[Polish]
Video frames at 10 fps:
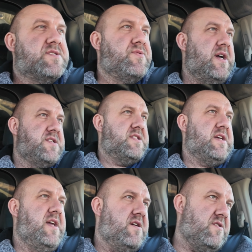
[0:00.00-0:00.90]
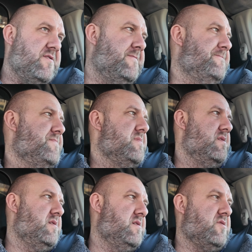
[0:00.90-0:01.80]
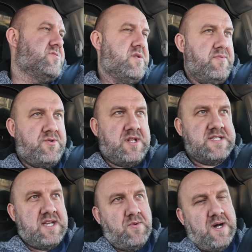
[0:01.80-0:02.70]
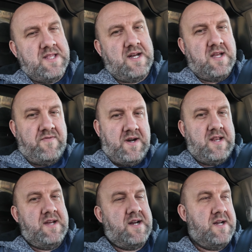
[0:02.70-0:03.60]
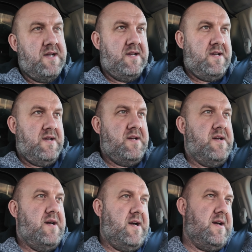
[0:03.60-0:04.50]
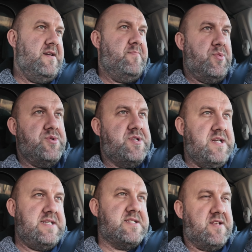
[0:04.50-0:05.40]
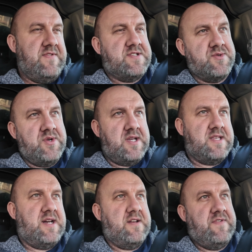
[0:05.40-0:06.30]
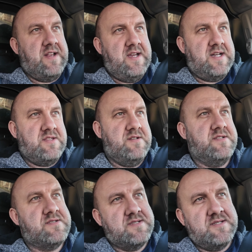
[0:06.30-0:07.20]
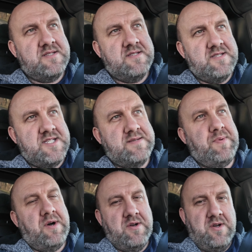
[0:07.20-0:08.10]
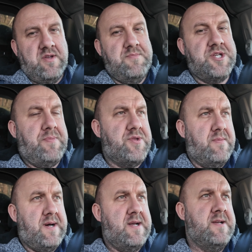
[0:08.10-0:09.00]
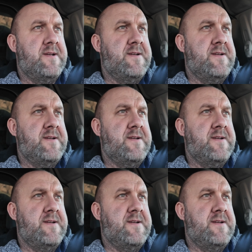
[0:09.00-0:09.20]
słuchajcie, takiego e, osoby, która zakłada akwaria i później serwisuje te akwaria, to jest spoko, no mi się podoba.